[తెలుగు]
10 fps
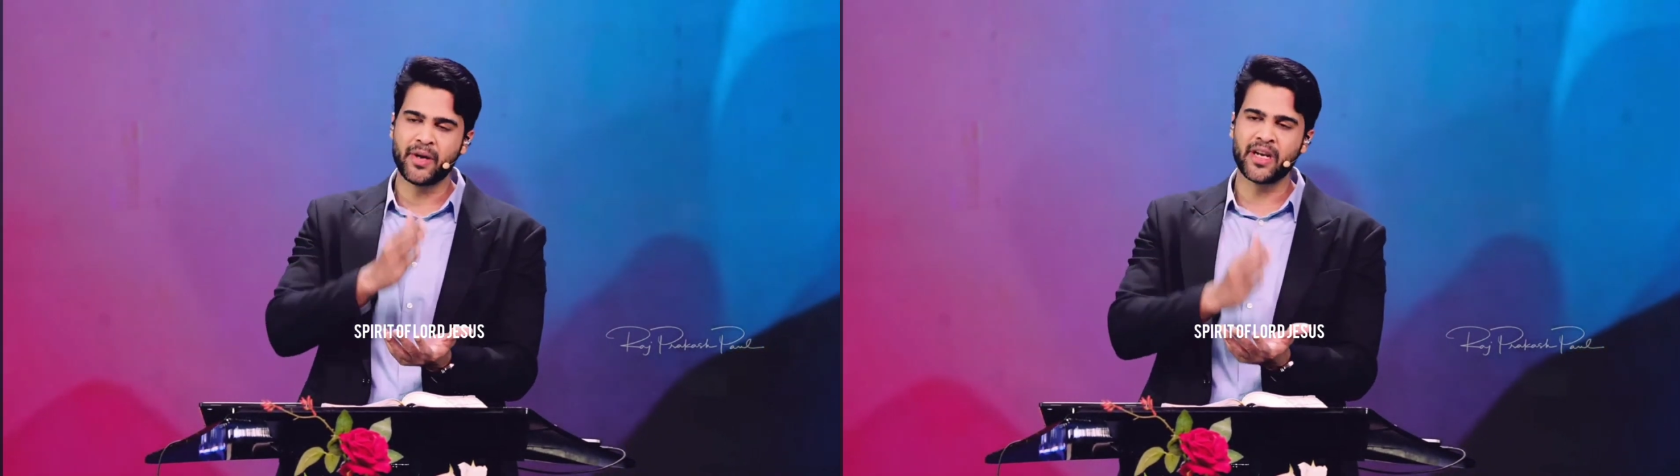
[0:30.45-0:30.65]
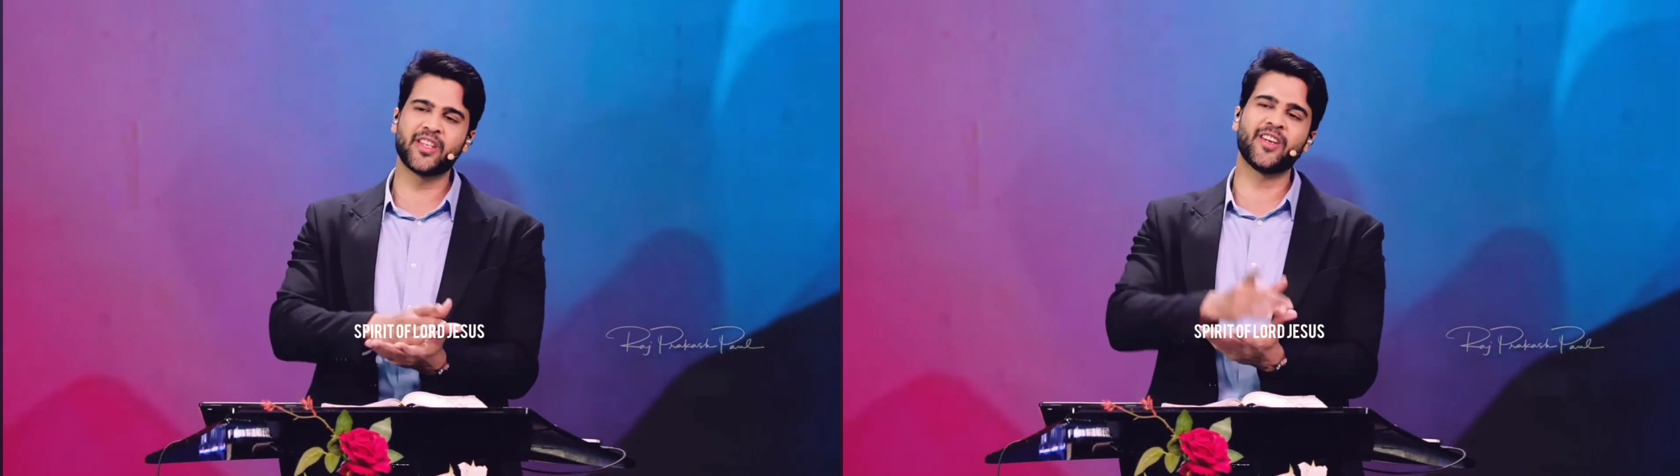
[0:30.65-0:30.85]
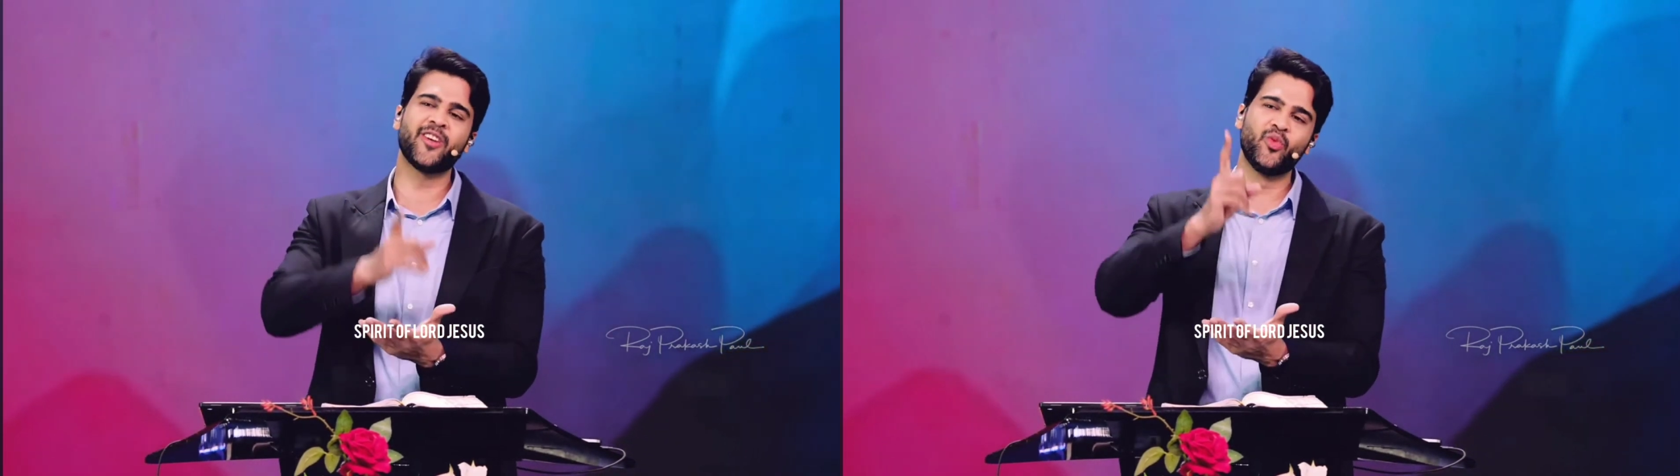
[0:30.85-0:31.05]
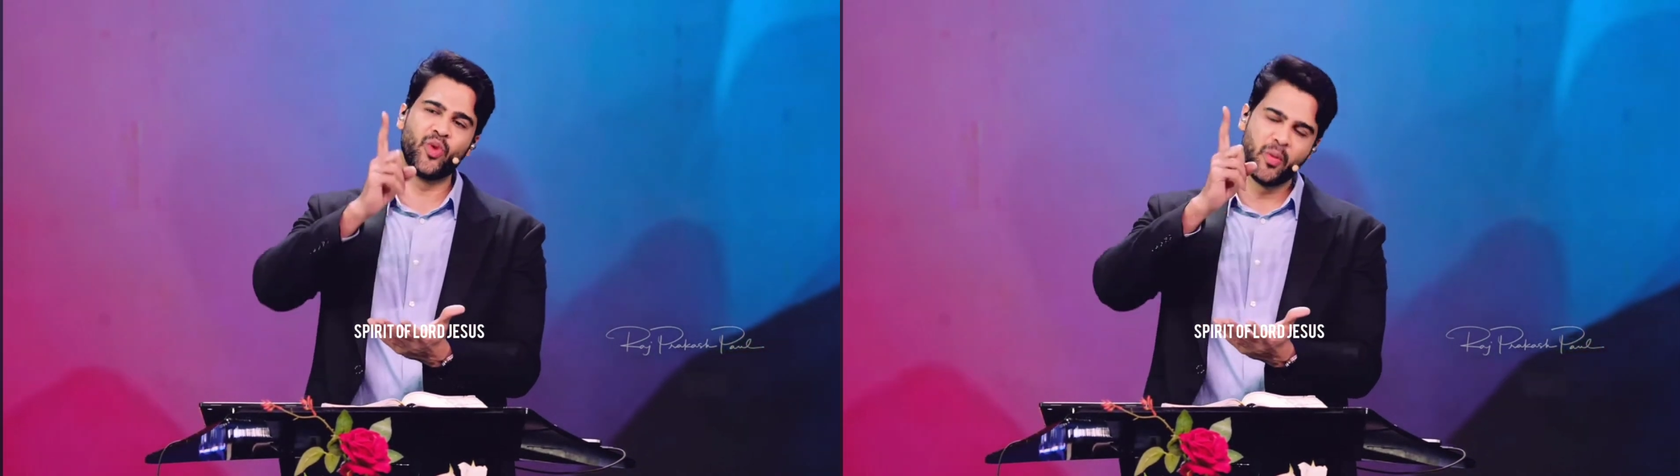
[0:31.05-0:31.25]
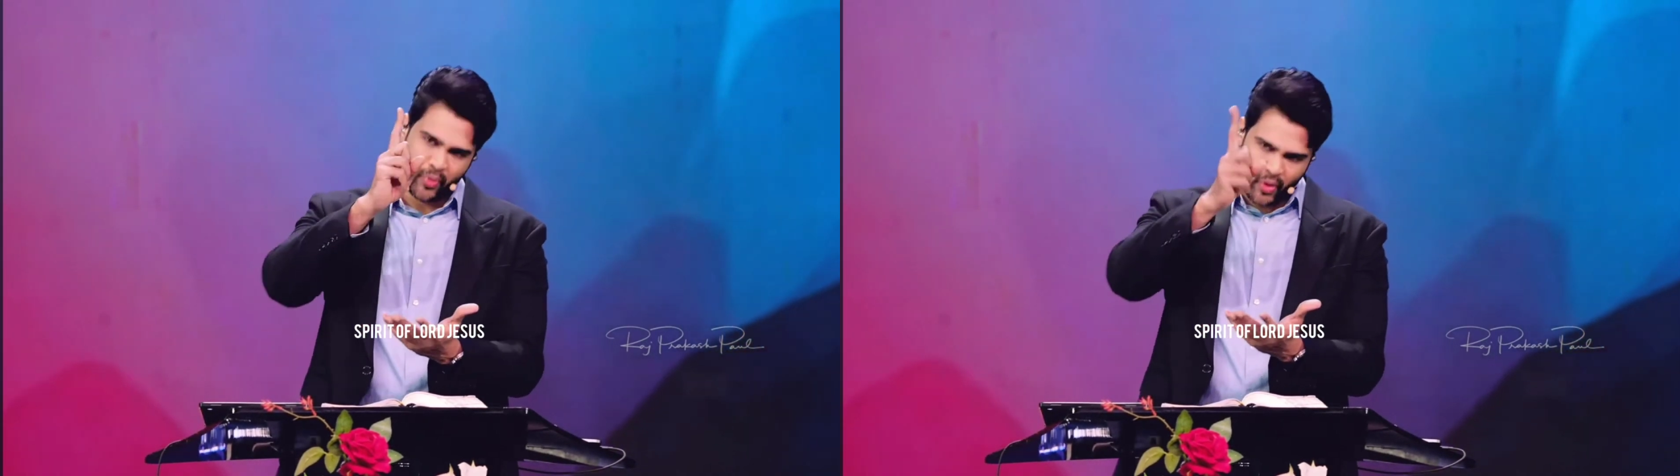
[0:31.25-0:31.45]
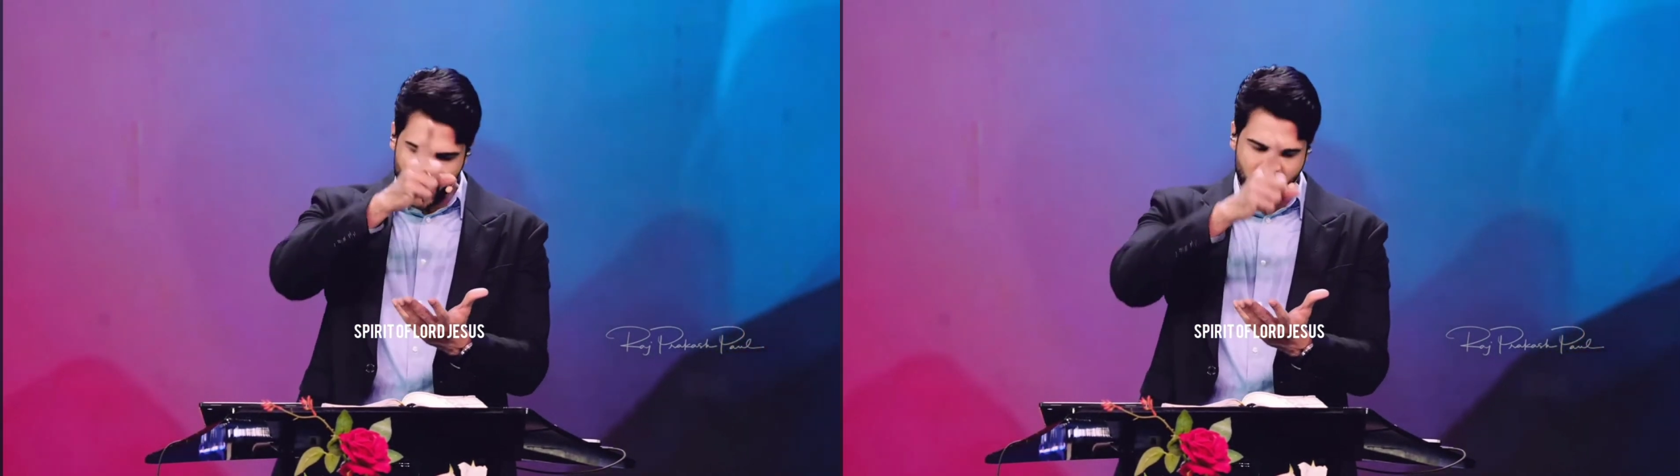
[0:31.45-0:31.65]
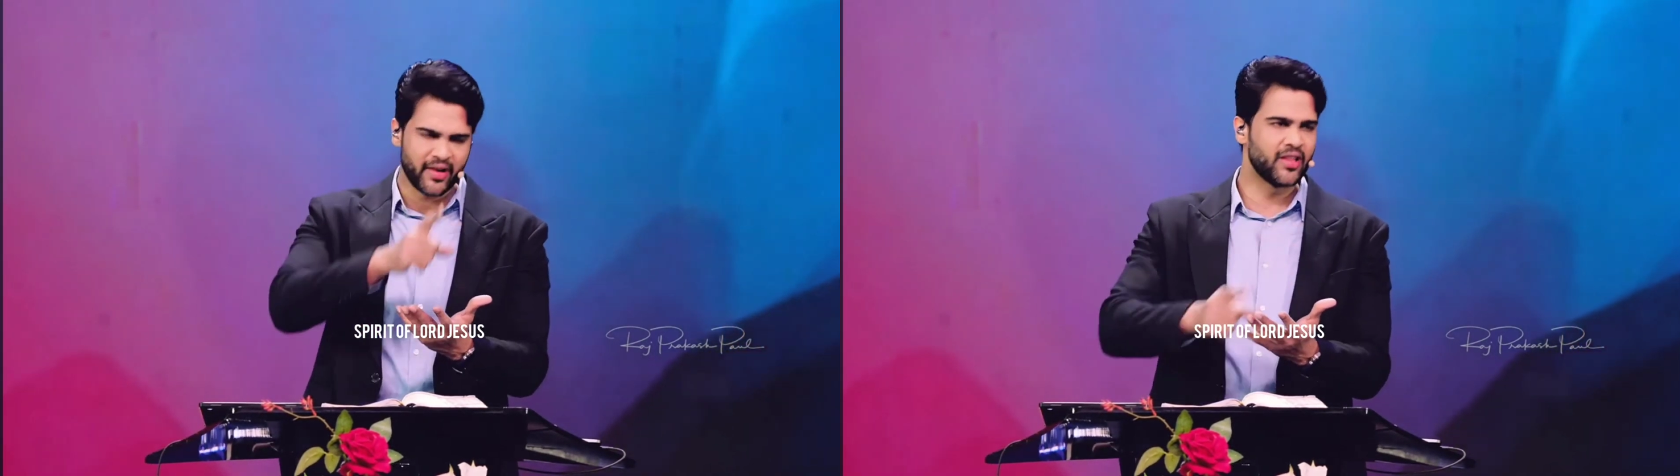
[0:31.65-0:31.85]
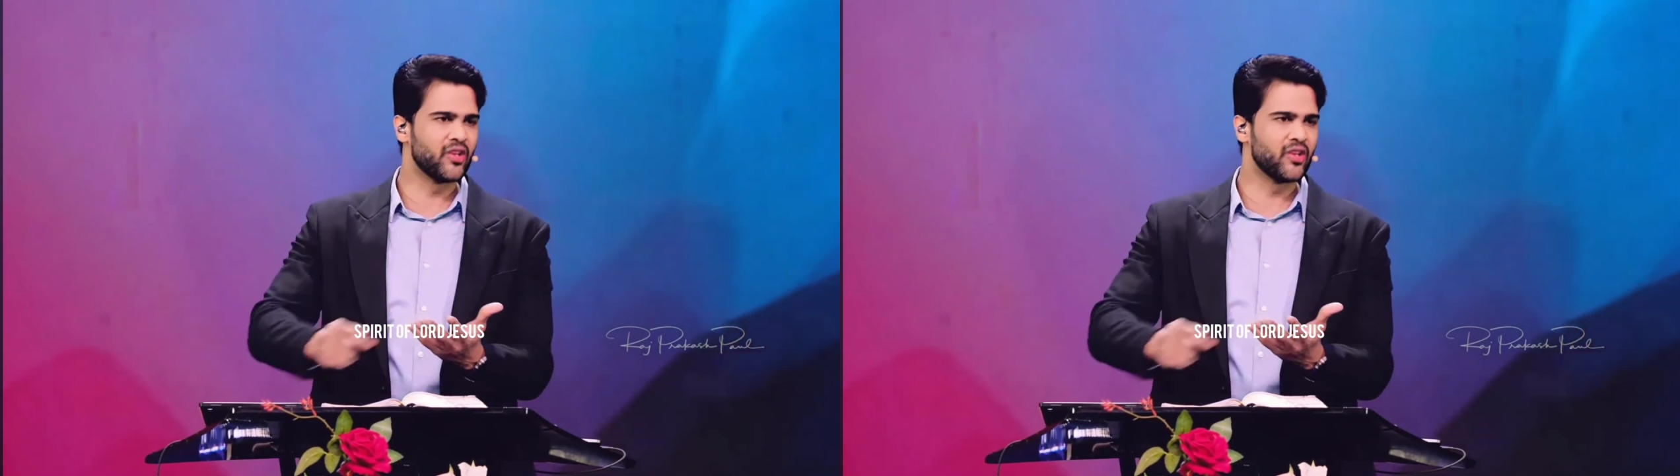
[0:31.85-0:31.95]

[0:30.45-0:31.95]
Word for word: పక్షాన నువ్వు ఎప్పుడు ఉన్నావని